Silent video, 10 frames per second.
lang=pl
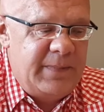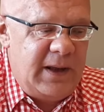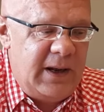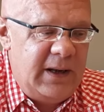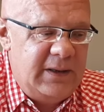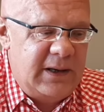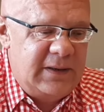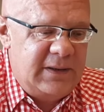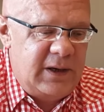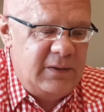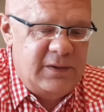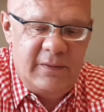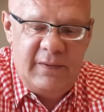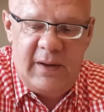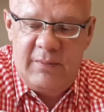Ale tak z tego
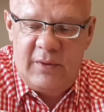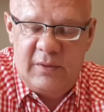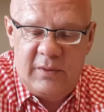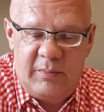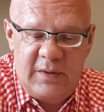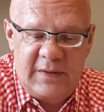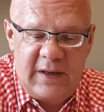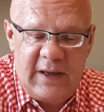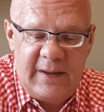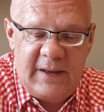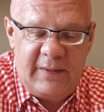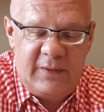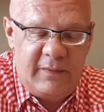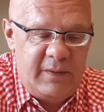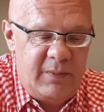co wiem, no to polskie
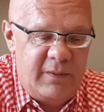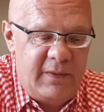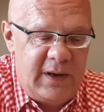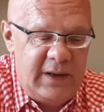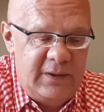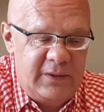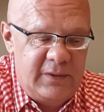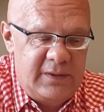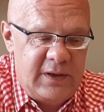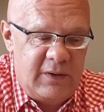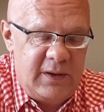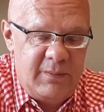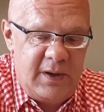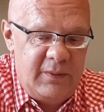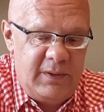kraftowe browary, no to całkiem
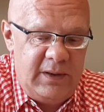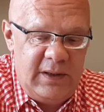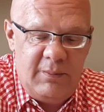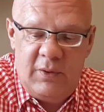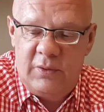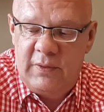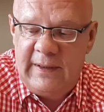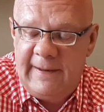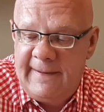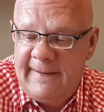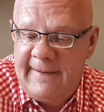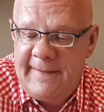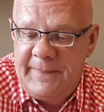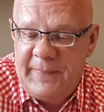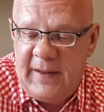mają inne modły,
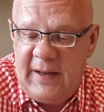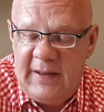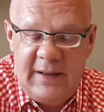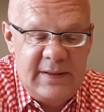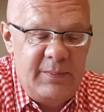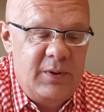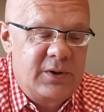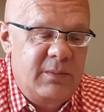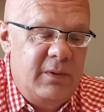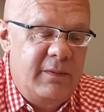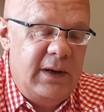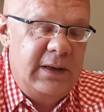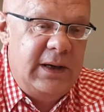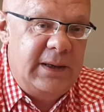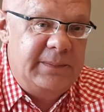inne
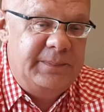zapotrzebowania,